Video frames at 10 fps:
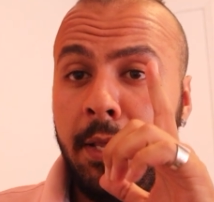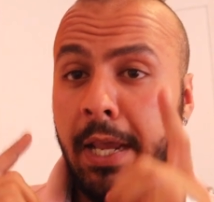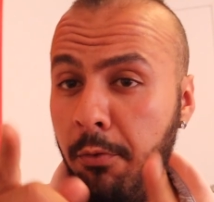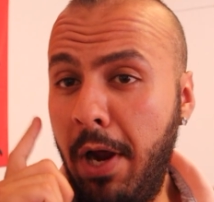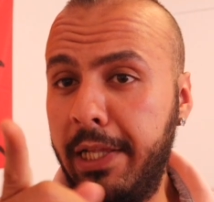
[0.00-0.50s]

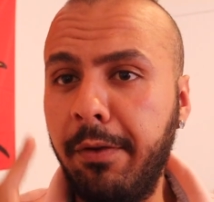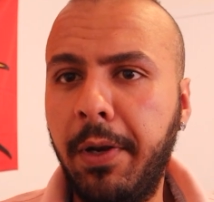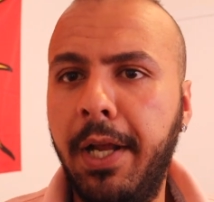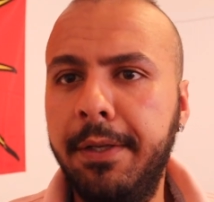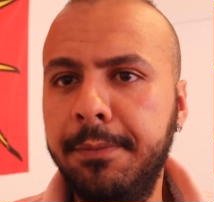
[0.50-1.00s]
كاين واحد
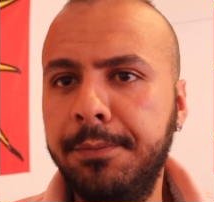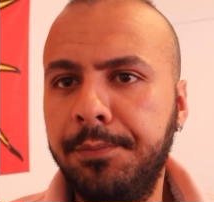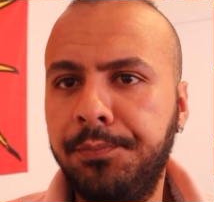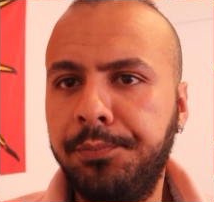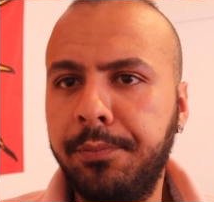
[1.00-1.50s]
البلان
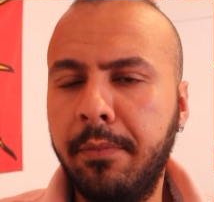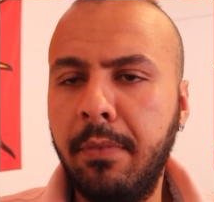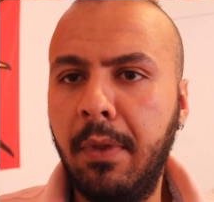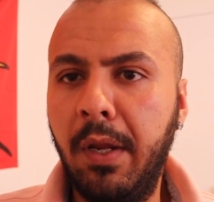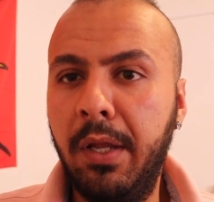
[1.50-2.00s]

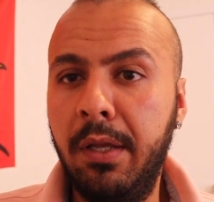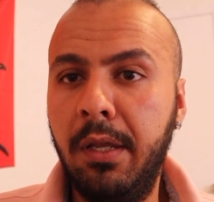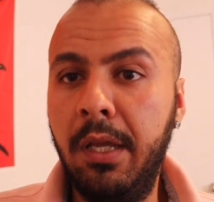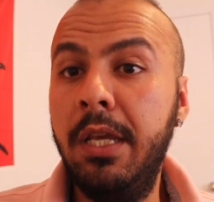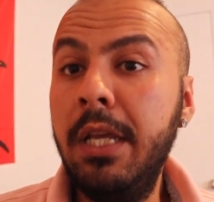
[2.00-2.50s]

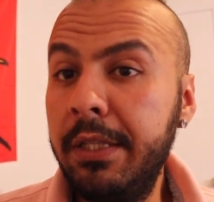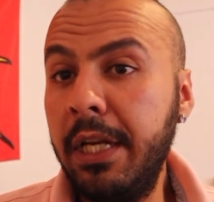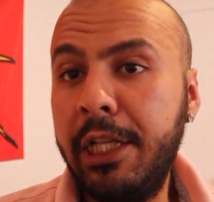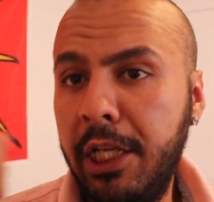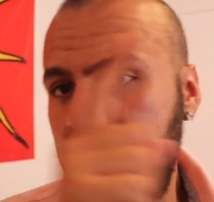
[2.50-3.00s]
هي
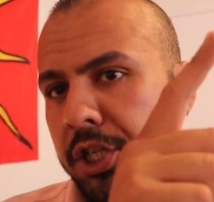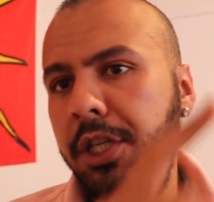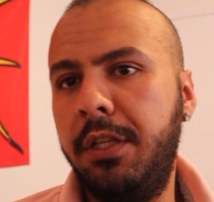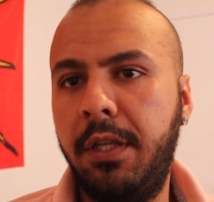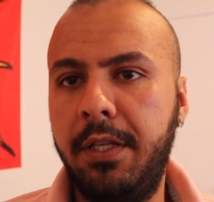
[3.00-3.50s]
دارت لك
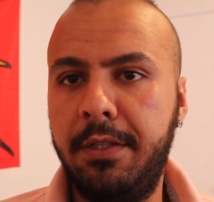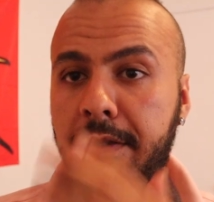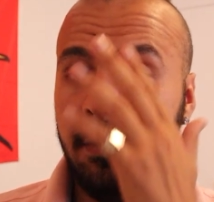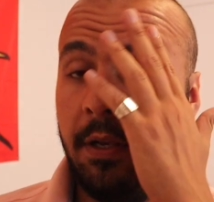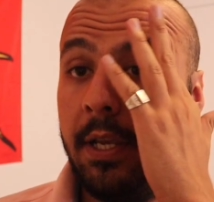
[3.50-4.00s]
الشيت تيست
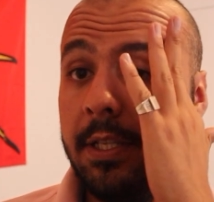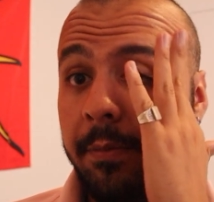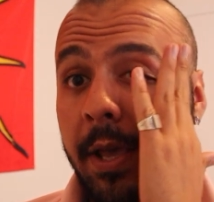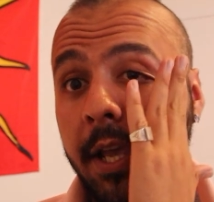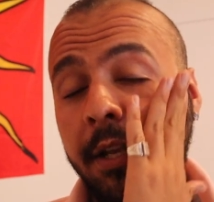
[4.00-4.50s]
ركز
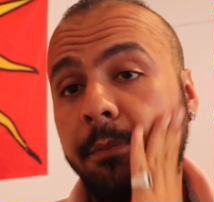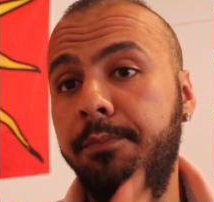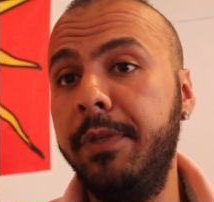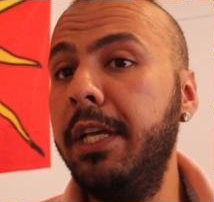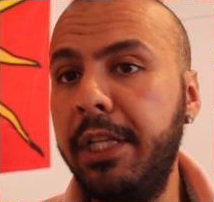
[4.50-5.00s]
معايا
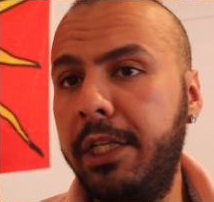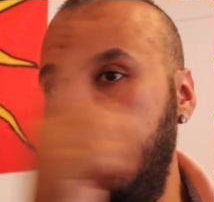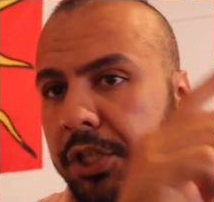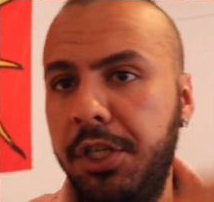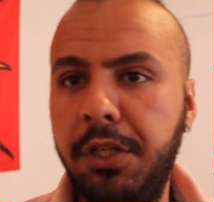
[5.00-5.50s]
هي دارت
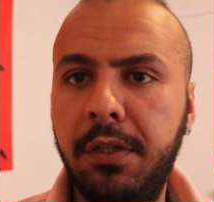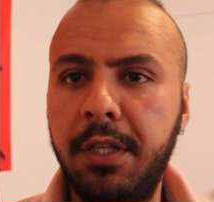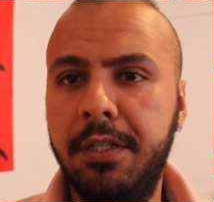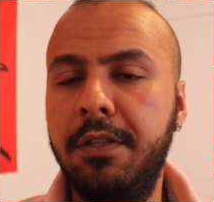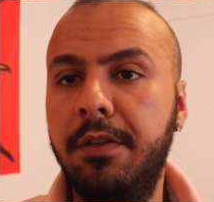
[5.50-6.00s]
لك الشيت
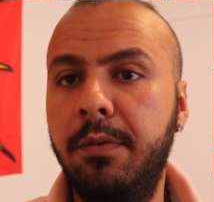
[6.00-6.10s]
تيست